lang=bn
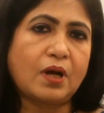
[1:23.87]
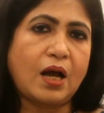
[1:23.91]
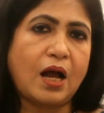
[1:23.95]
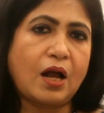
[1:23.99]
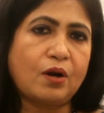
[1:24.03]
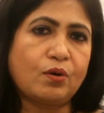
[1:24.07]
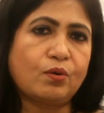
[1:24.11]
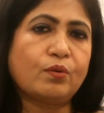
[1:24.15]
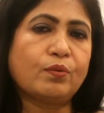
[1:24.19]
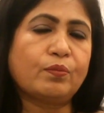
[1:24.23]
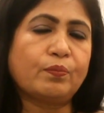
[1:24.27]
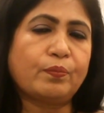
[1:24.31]

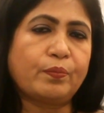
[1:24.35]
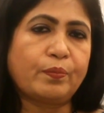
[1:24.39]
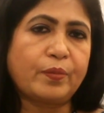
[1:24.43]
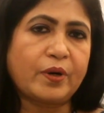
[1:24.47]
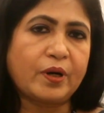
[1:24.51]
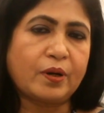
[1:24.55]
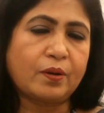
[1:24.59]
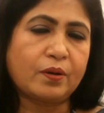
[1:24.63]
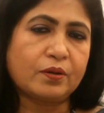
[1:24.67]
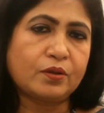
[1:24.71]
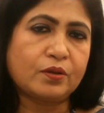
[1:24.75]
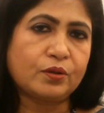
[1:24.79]
আরও
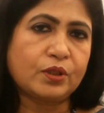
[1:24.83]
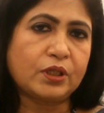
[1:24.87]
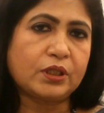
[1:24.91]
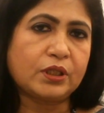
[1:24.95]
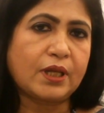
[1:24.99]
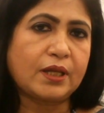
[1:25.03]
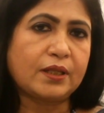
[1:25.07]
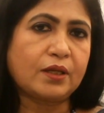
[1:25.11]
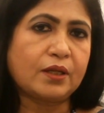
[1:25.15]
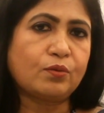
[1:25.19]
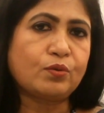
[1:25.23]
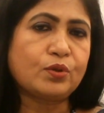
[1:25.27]
যদি
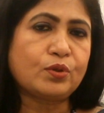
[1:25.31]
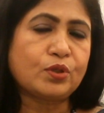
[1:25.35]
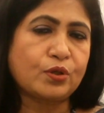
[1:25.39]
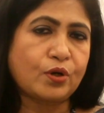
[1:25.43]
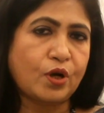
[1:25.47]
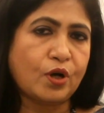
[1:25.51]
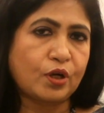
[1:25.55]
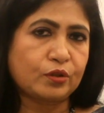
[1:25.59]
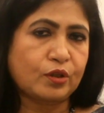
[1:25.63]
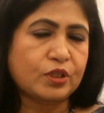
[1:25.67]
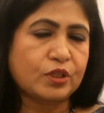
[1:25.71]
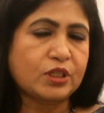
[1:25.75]
তাদের উচ্চ
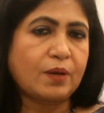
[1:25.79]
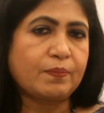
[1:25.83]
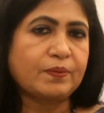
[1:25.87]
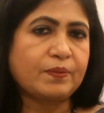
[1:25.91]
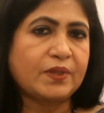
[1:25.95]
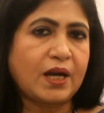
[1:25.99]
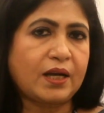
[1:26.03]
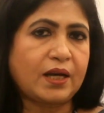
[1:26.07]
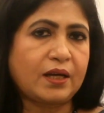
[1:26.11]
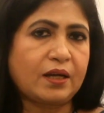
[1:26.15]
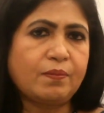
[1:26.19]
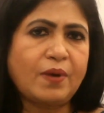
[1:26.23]
রক্তচাপ
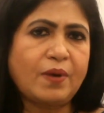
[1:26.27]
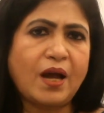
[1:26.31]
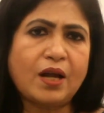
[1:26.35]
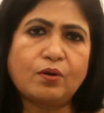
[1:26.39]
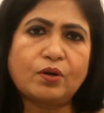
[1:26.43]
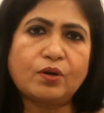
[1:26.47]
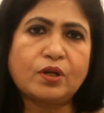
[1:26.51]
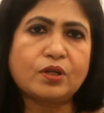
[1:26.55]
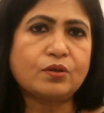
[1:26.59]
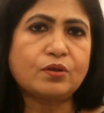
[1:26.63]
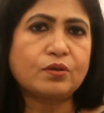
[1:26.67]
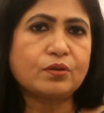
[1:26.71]
থাকে বা
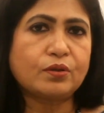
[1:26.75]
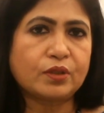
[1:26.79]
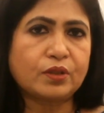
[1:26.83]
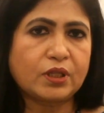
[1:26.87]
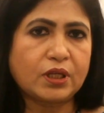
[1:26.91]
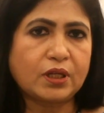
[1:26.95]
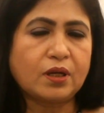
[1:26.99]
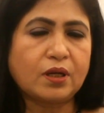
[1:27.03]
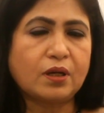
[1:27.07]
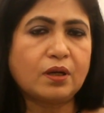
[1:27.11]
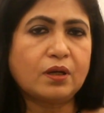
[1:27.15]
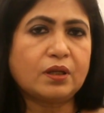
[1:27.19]
আরও কিছু
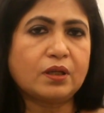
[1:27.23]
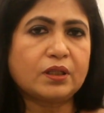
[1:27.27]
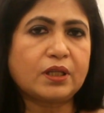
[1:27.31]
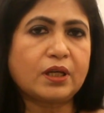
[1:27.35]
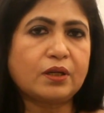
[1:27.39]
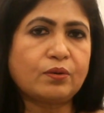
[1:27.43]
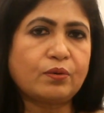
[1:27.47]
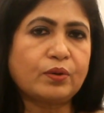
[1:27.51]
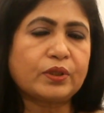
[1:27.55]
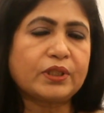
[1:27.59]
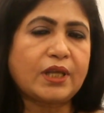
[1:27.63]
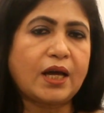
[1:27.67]
যদি
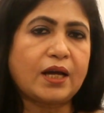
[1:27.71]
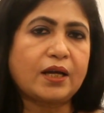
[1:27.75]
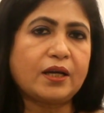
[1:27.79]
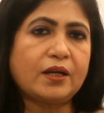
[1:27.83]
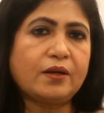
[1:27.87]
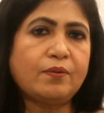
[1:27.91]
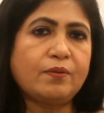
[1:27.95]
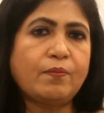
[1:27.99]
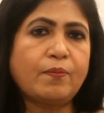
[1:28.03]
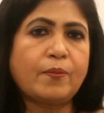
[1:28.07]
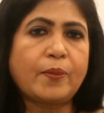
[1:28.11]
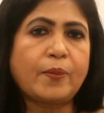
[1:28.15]
রোগ
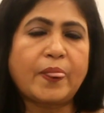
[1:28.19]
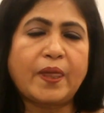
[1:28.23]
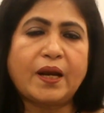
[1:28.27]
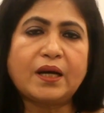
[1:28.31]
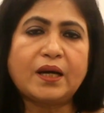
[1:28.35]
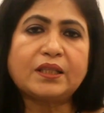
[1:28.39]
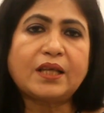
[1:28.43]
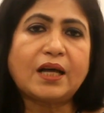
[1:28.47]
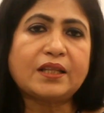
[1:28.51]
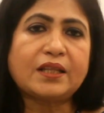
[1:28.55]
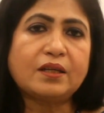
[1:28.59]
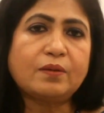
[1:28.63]
থাকে
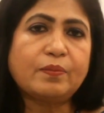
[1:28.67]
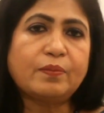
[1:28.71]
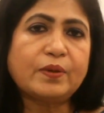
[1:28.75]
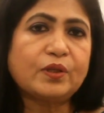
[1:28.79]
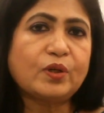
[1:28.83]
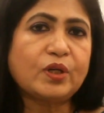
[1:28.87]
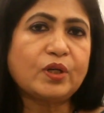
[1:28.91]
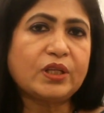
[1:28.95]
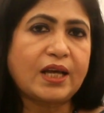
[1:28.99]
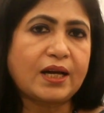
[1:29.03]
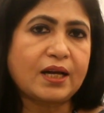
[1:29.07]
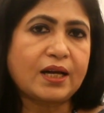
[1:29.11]
তাহলে তাদের
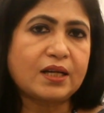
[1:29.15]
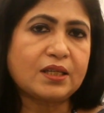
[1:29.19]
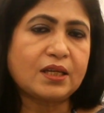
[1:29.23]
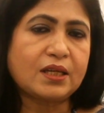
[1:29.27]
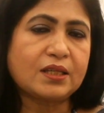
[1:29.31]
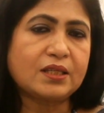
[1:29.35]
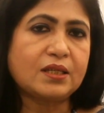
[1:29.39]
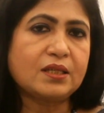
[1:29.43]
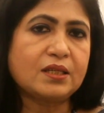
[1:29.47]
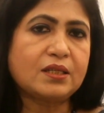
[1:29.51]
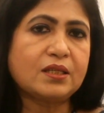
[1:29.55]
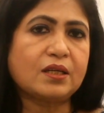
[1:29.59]
ভিতরে দেখা
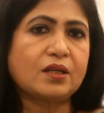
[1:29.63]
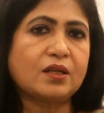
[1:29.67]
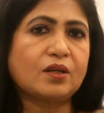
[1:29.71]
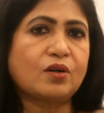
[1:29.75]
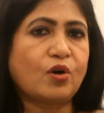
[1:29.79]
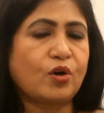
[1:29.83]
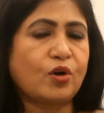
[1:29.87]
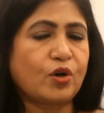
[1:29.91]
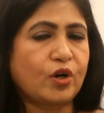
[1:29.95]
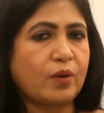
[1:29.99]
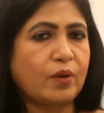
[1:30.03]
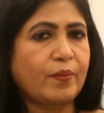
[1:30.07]
যাচ্ছে যে
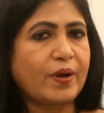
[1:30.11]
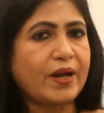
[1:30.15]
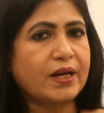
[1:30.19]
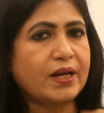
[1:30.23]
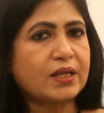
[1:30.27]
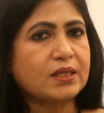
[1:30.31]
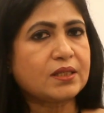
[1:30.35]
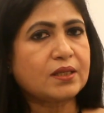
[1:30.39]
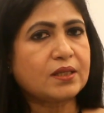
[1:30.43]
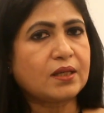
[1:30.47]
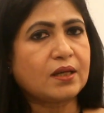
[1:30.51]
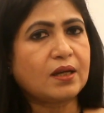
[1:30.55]
করোনা
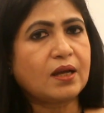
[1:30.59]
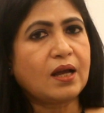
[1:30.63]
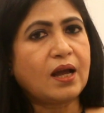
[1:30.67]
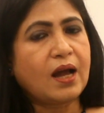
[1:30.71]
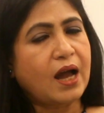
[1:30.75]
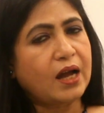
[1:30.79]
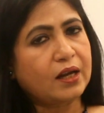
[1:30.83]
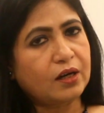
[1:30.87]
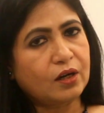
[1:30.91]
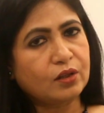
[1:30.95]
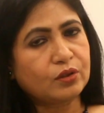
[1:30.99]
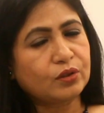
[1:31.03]
ভাইরাসে
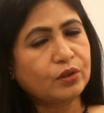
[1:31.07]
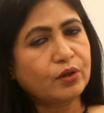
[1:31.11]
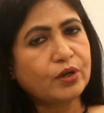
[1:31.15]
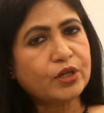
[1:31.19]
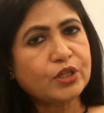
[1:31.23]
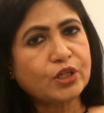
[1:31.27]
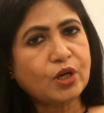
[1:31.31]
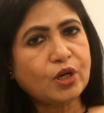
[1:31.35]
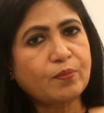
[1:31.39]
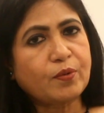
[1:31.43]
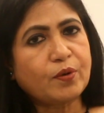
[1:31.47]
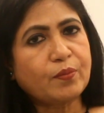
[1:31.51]
আক্রান্ত
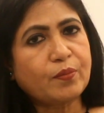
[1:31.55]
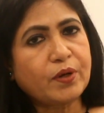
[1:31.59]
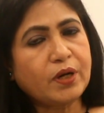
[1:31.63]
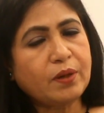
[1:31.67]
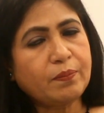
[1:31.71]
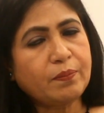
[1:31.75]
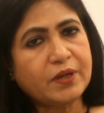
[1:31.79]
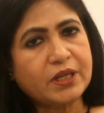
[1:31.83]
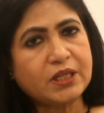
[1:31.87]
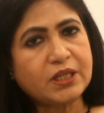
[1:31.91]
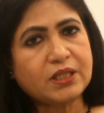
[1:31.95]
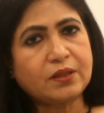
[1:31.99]
হওয়ার
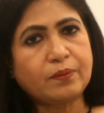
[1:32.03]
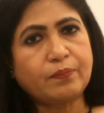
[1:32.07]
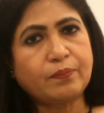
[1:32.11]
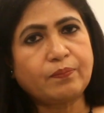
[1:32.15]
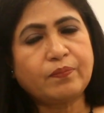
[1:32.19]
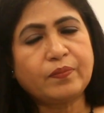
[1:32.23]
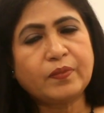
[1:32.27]
সম্ভাবনা বেশি